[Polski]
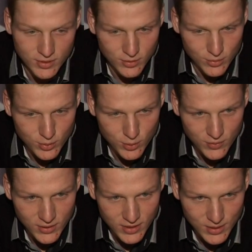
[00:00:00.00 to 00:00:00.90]
sezon był o
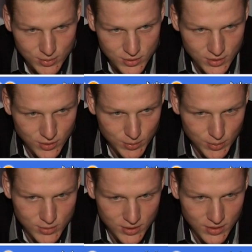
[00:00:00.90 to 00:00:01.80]
wiele lepszy od
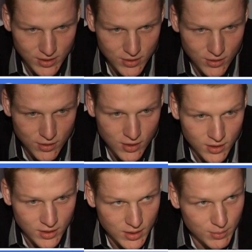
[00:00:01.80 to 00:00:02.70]
poprzedniego.
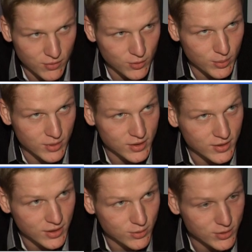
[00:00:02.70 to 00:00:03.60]
Na pewno będę
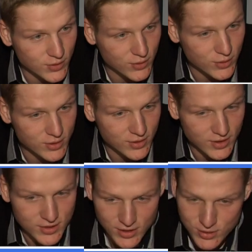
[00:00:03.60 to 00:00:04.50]
starał się
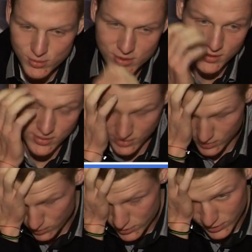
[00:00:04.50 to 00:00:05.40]
wykorzystać każdą szansę
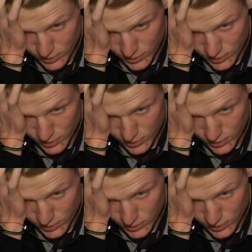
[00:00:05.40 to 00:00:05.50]
daną przez